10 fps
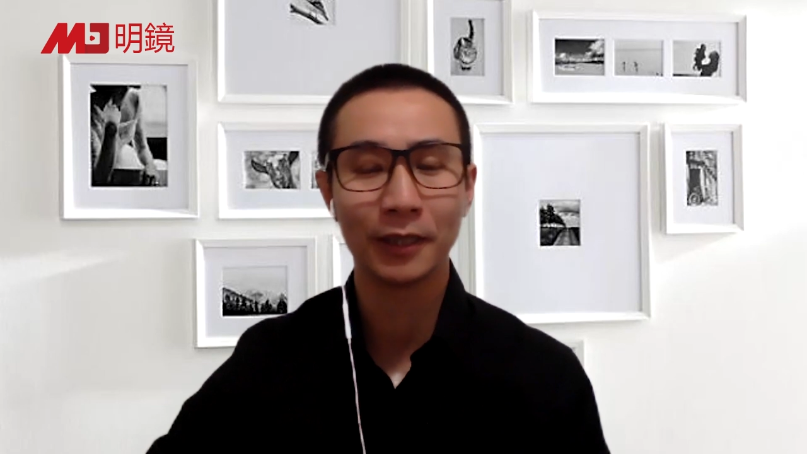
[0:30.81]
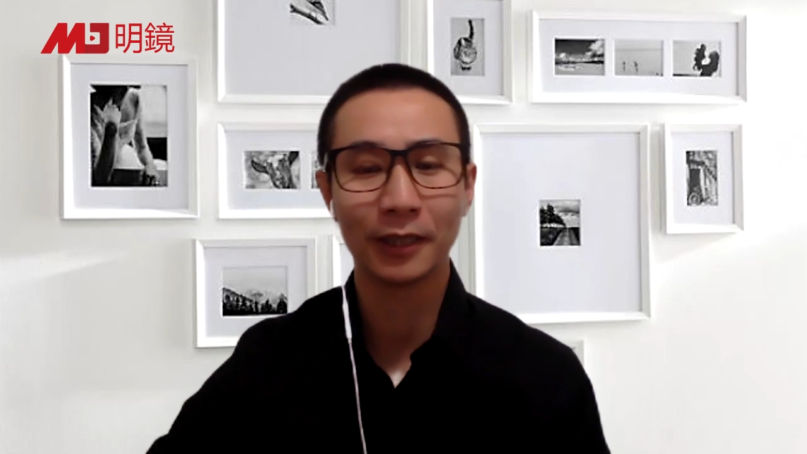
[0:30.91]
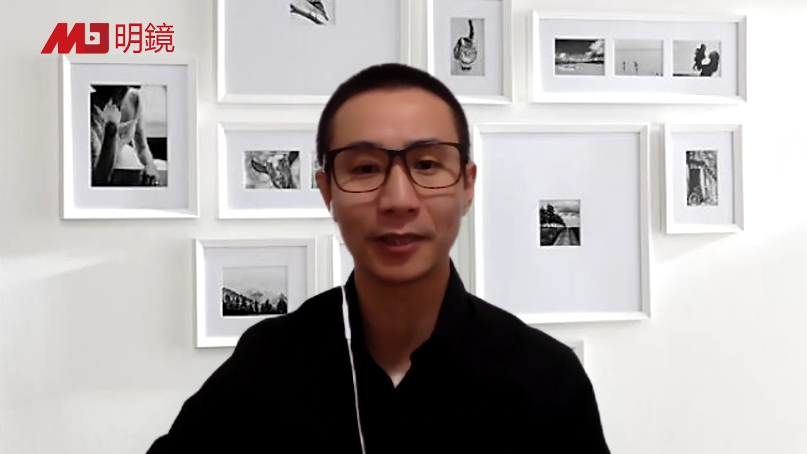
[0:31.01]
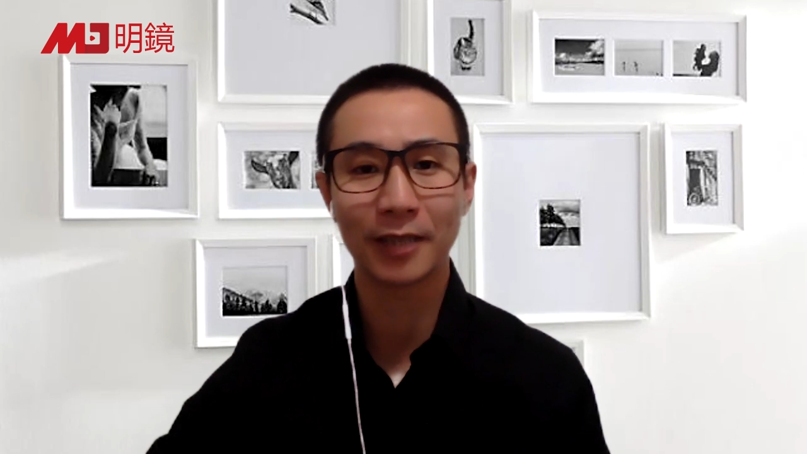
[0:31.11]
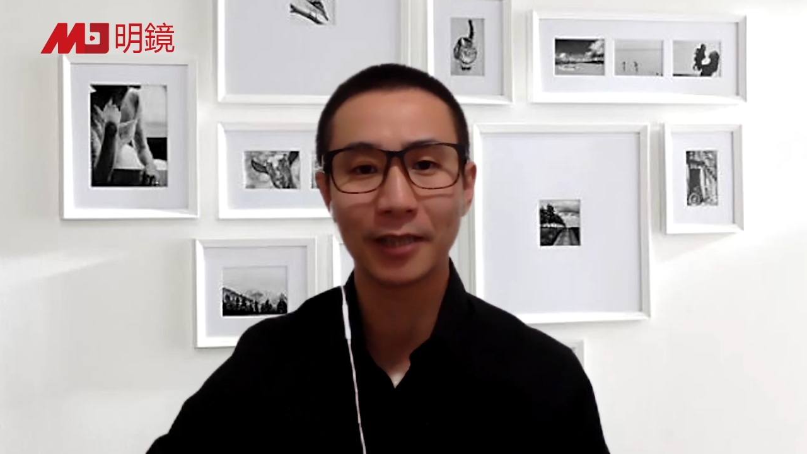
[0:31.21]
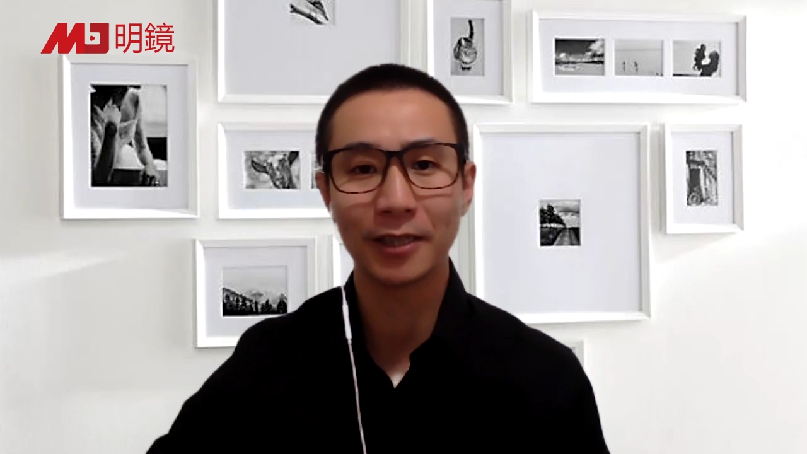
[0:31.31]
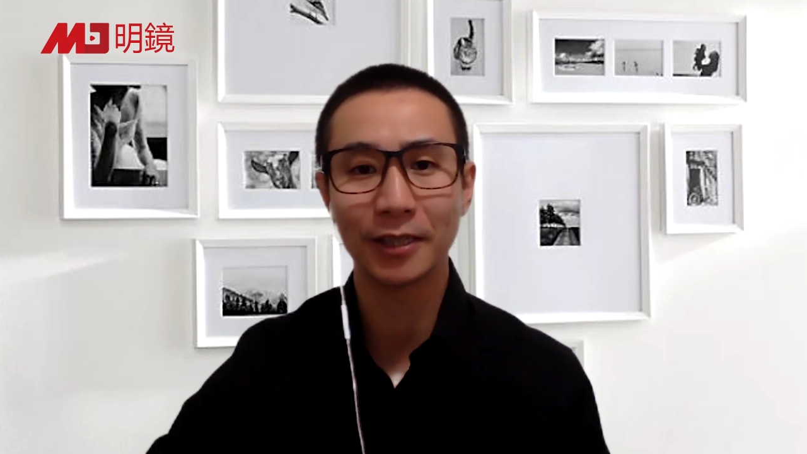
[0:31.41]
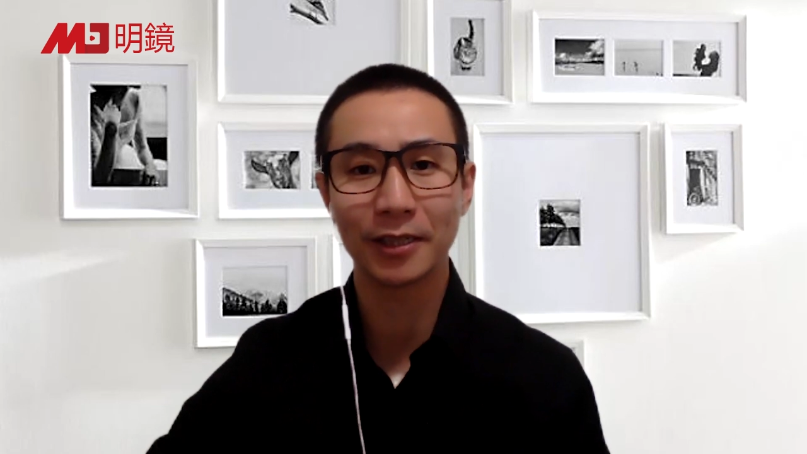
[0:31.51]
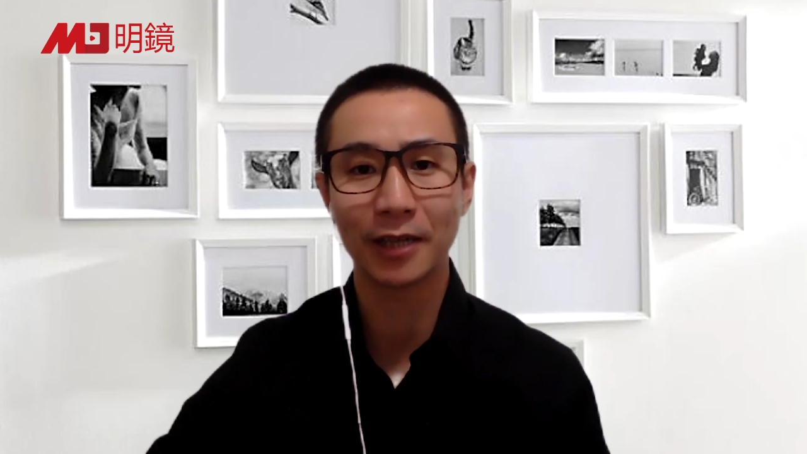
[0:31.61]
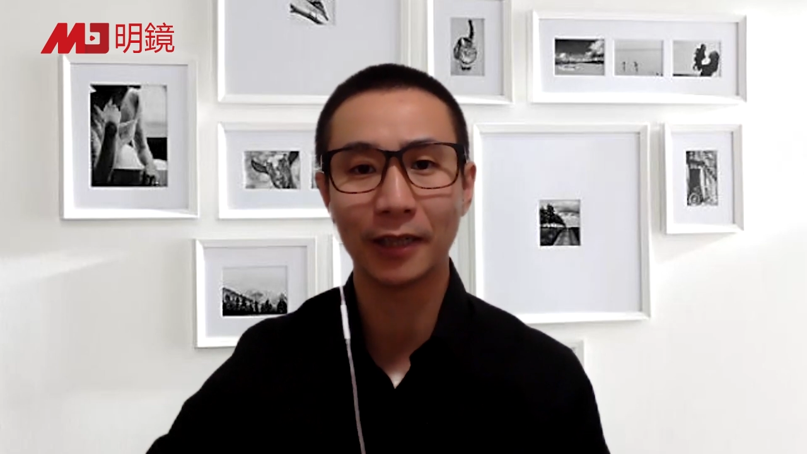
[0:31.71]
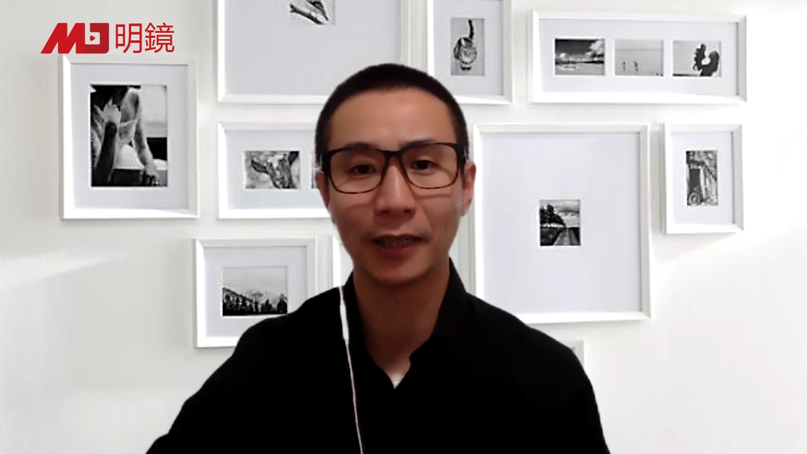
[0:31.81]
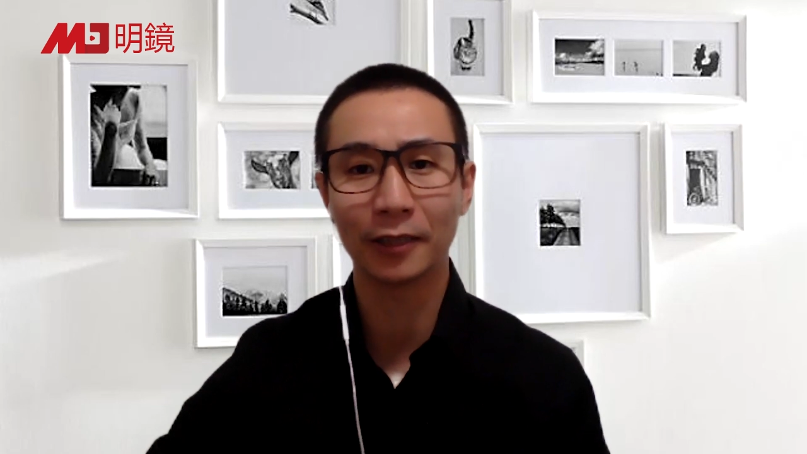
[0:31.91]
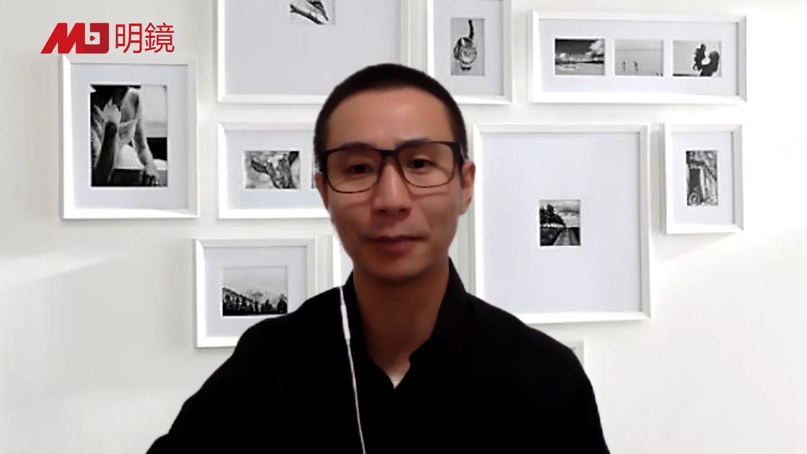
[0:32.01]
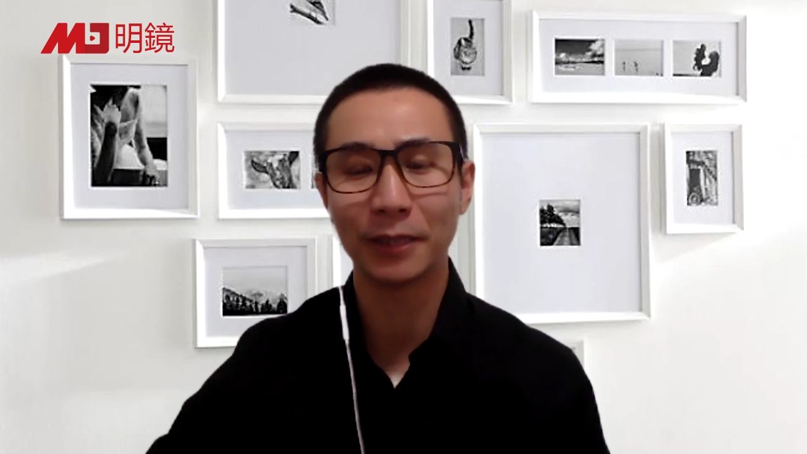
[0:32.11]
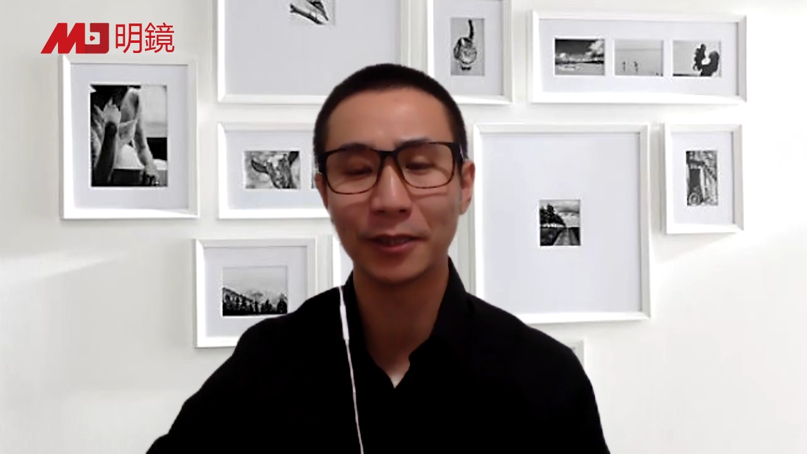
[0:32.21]
他再显战狼
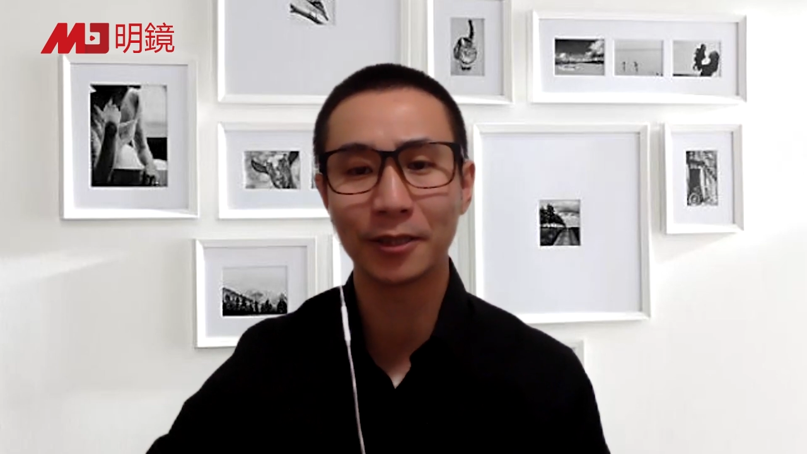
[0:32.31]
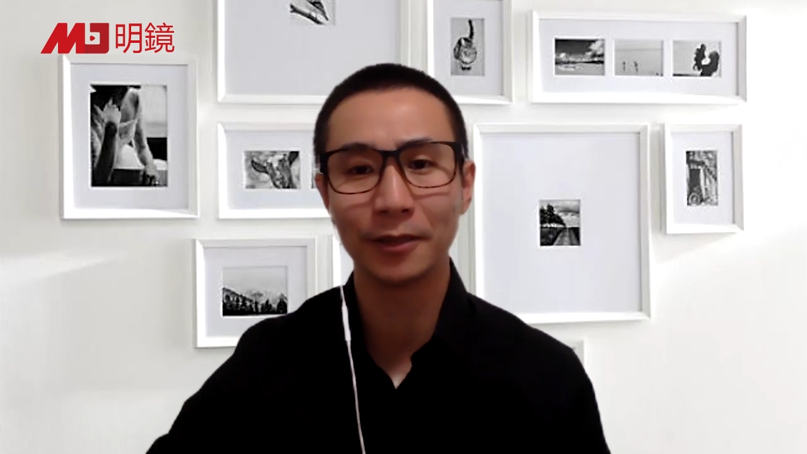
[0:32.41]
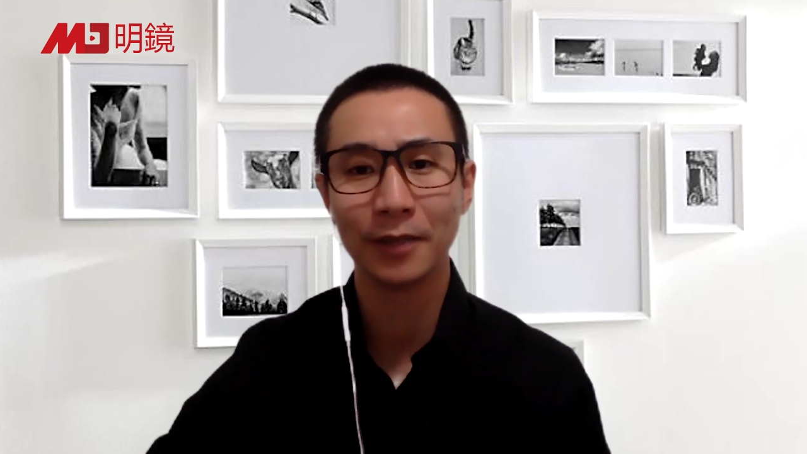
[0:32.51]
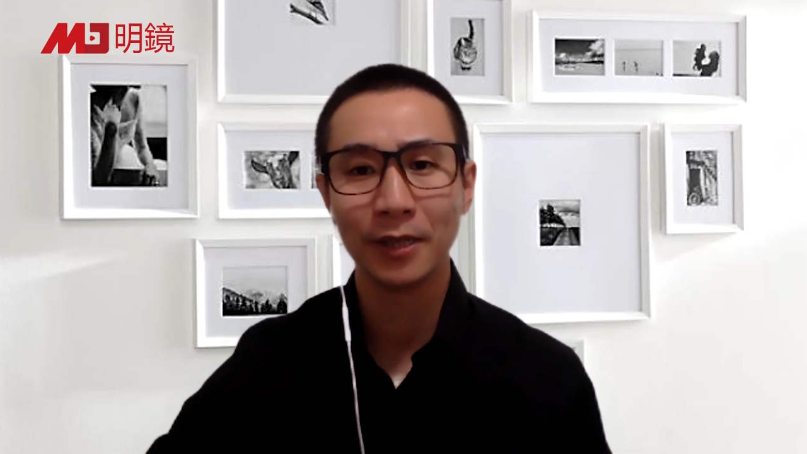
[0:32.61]
的本色，